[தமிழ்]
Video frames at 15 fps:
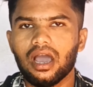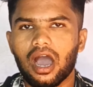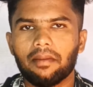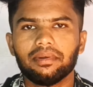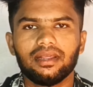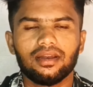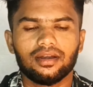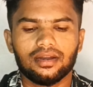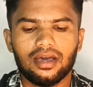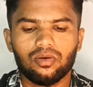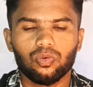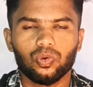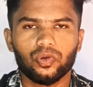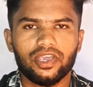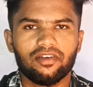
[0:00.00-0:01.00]
அப்படி இல்லைனா
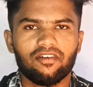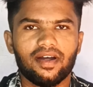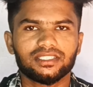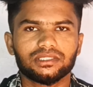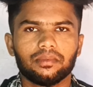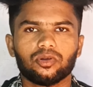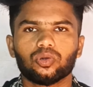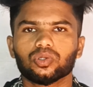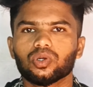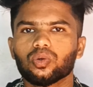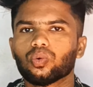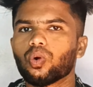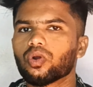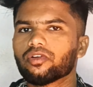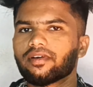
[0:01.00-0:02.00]
உங்களுடைய வாட்ஸ்அப் அக்கௌண்ட்டுக்கு
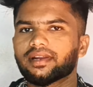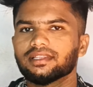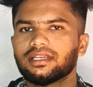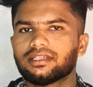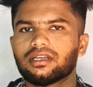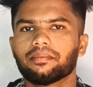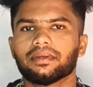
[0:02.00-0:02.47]
கோடு வரதில் எதனா